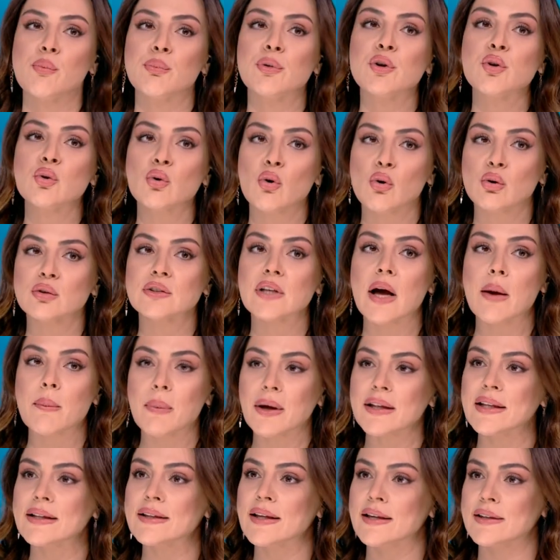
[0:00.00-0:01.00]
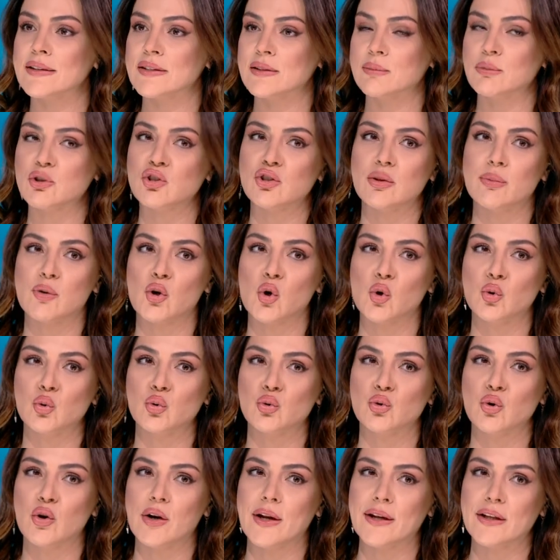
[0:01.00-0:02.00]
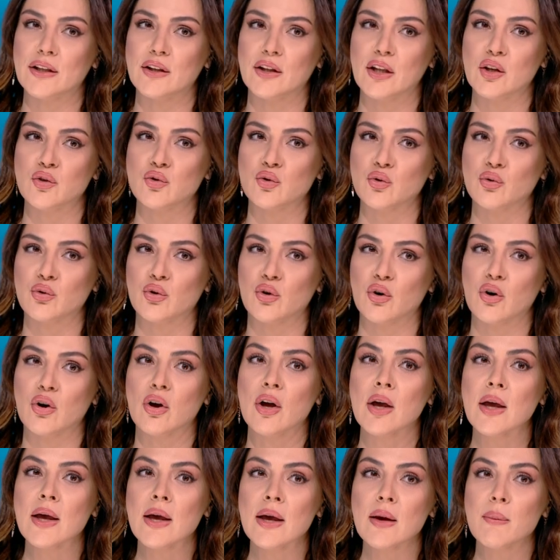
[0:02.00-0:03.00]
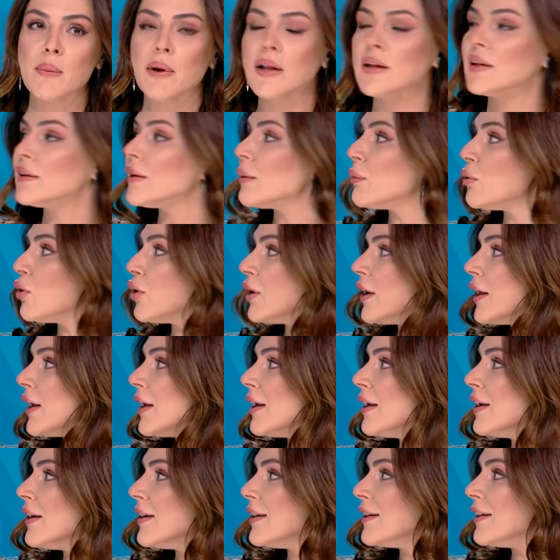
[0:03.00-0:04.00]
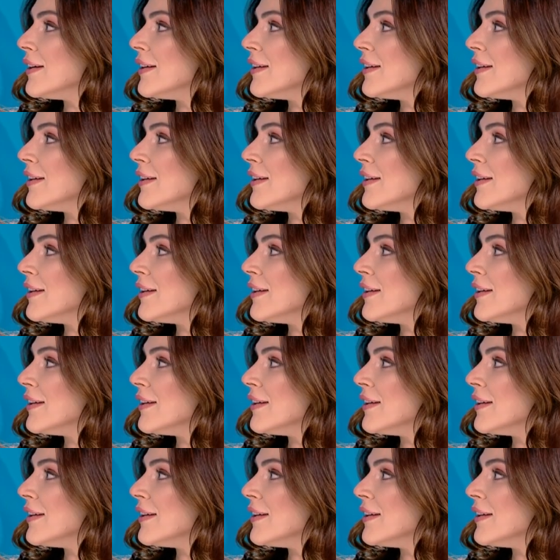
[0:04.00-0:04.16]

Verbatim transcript: Bir gün Oğuzhan bana da kızmıştı bir ödül töreninde çünkü. Bana da böyle e,